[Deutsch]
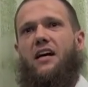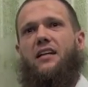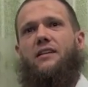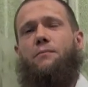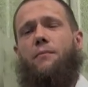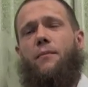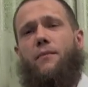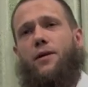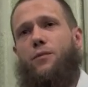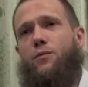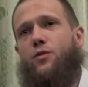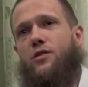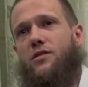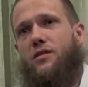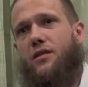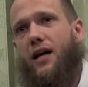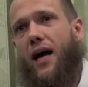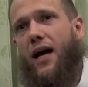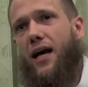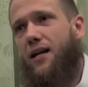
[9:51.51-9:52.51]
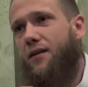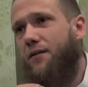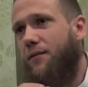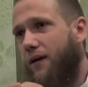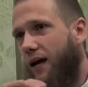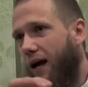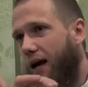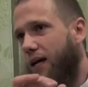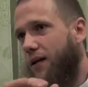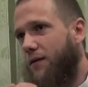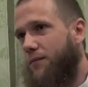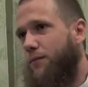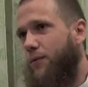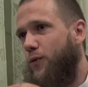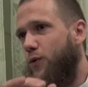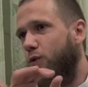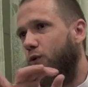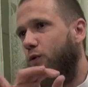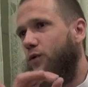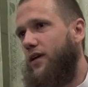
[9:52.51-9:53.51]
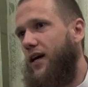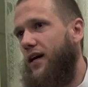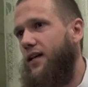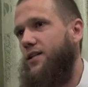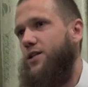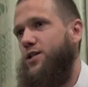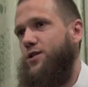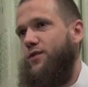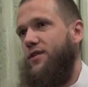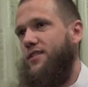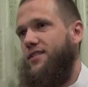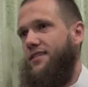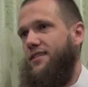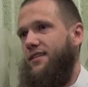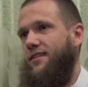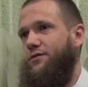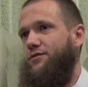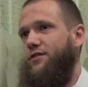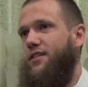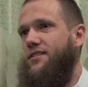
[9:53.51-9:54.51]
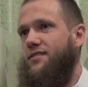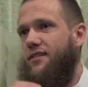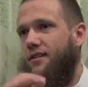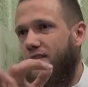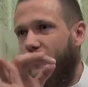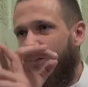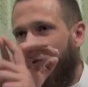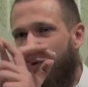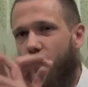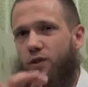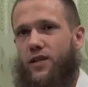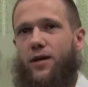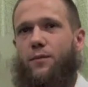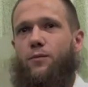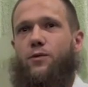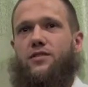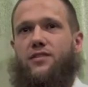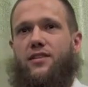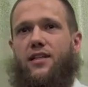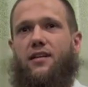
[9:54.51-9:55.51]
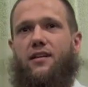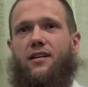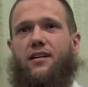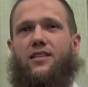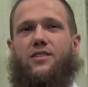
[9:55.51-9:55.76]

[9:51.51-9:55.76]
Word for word: Ihr müsst kein, kein Bruder und keine Schwester auf dieser Dunja muss denken,